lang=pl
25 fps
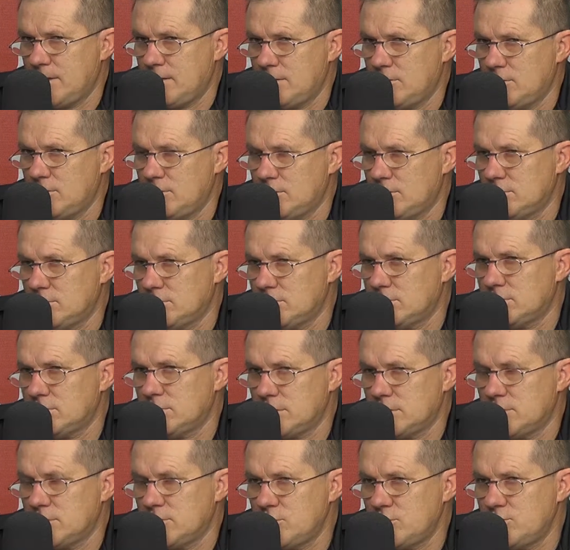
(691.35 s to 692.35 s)
No,
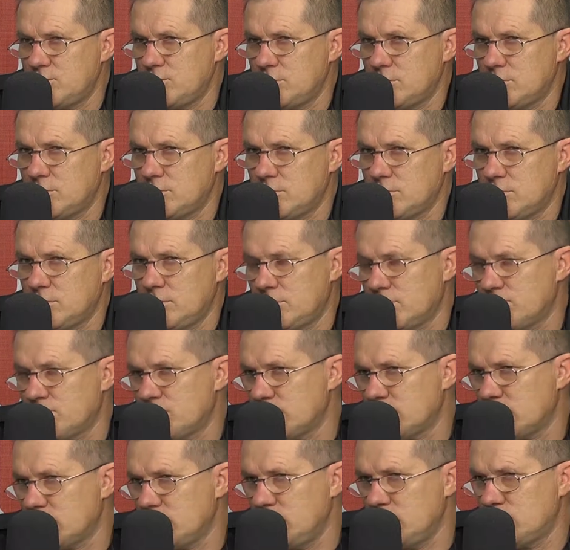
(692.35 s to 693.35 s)
chcieliśmy to i to
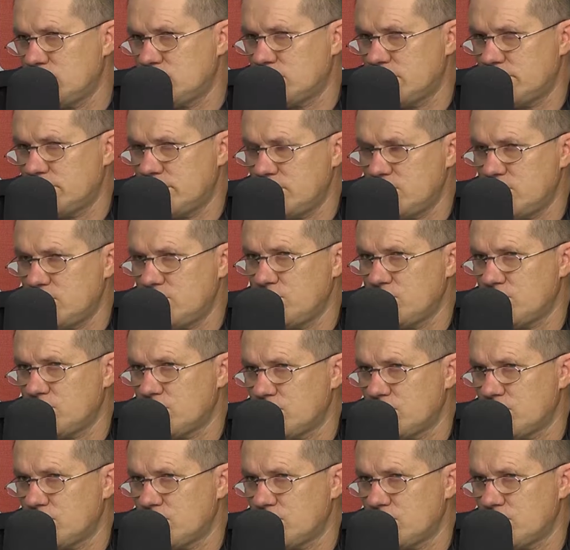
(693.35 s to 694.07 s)
wszystko ilustrowaliśmy,